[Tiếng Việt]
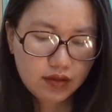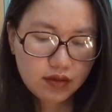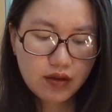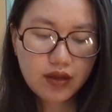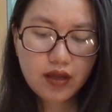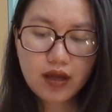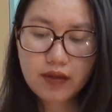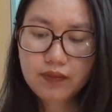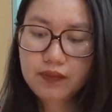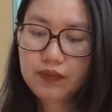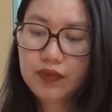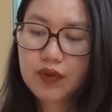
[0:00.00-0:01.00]
rồi à,
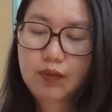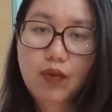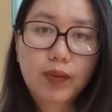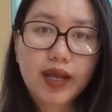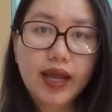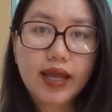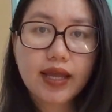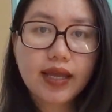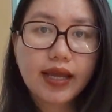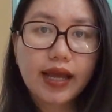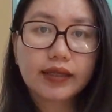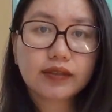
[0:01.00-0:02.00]
một cái
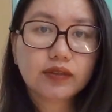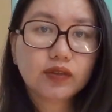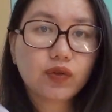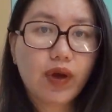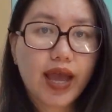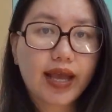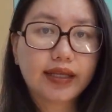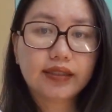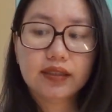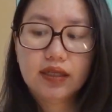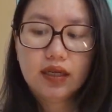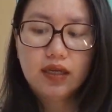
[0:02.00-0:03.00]
khăn choàng
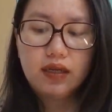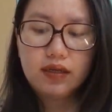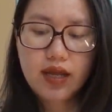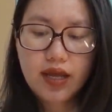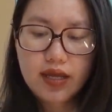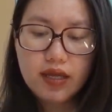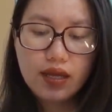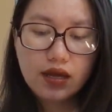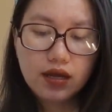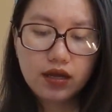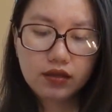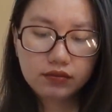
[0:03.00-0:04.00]
để
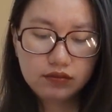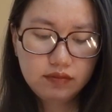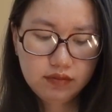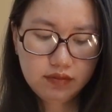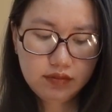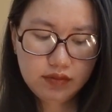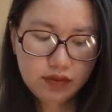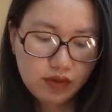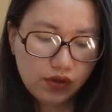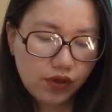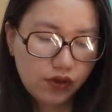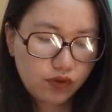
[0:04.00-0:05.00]
à,
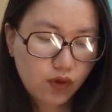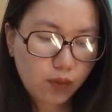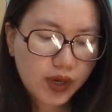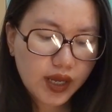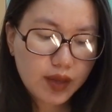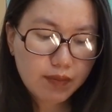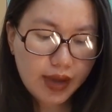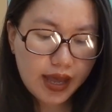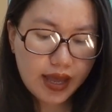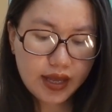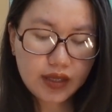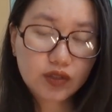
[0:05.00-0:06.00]
dùng khi
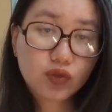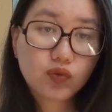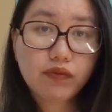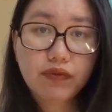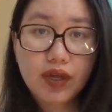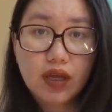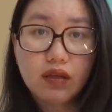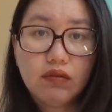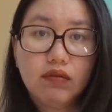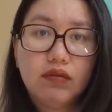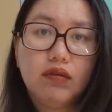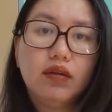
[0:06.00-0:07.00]
mà xuất viện
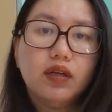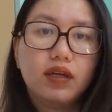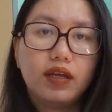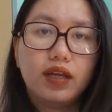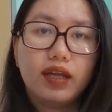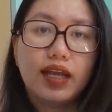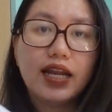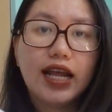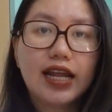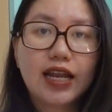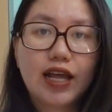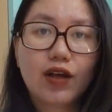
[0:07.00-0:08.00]
thì cái
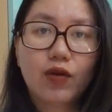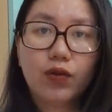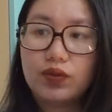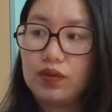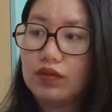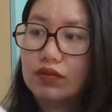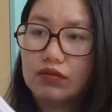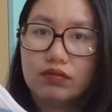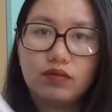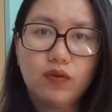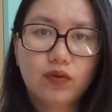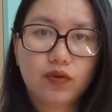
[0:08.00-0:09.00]
này là hồi
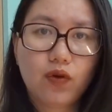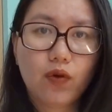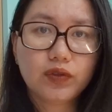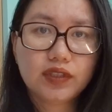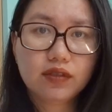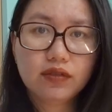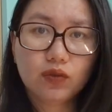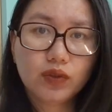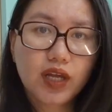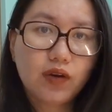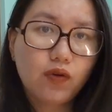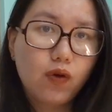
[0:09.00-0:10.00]
đồ hồi xưa của
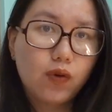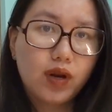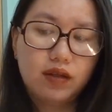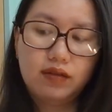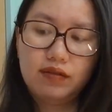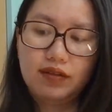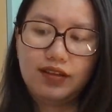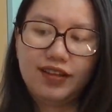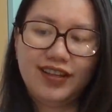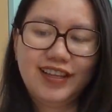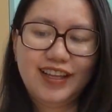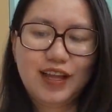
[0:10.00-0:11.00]
Taro nè
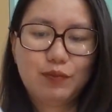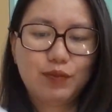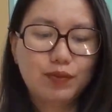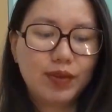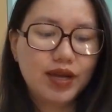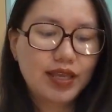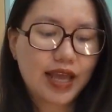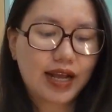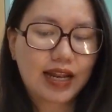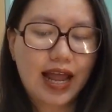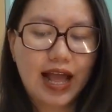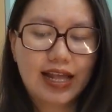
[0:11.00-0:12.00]
mình mới giặt
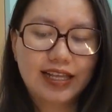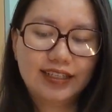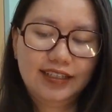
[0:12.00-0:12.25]
lại